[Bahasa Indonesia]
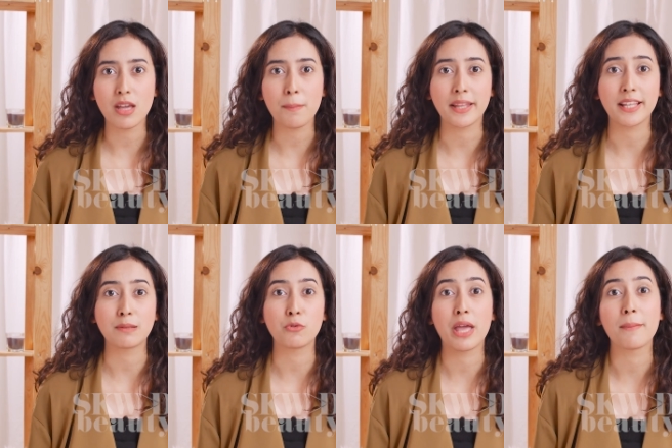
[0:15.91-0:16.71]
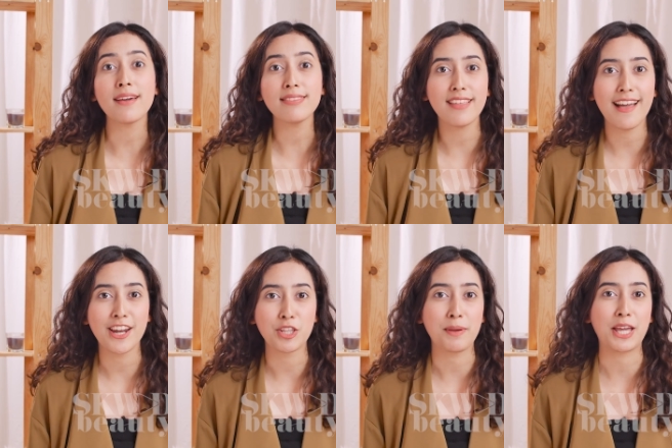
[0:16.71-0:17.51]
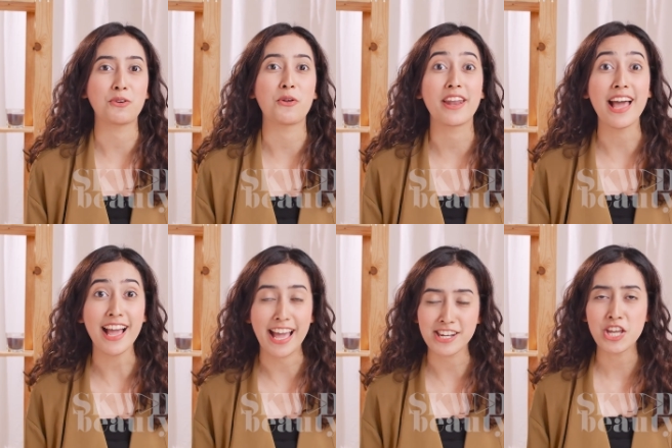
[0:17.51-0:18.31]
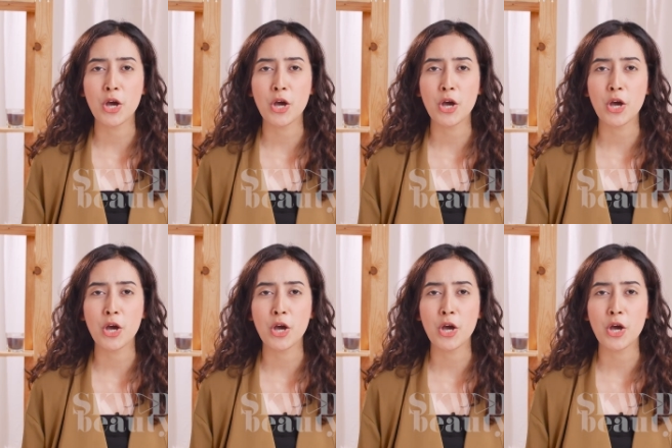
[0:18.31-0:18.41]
pengen ketemu gebetan atau pengen kondangan,